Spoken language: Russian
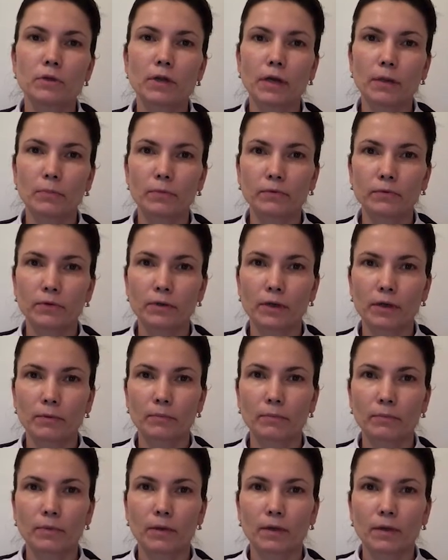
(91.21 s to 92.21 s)

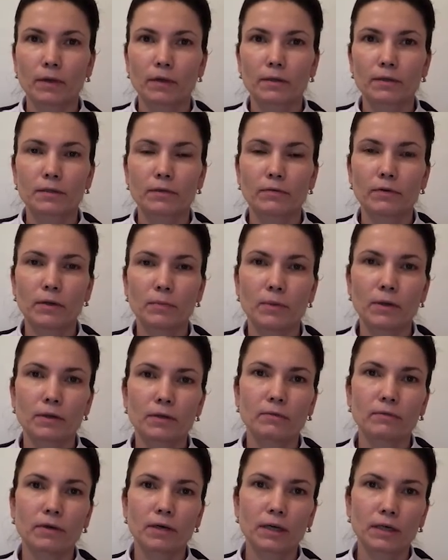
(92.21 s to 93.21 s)
требованиям
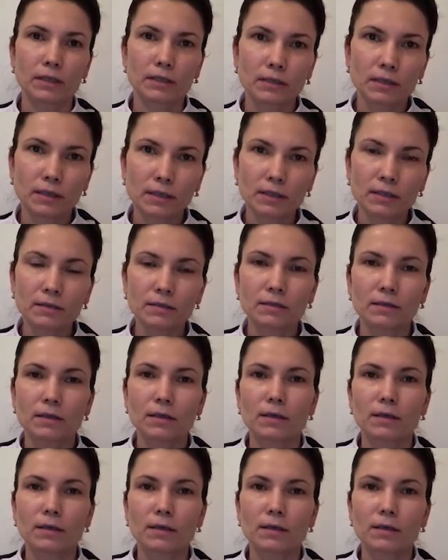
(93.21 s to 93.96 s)
современного рынка,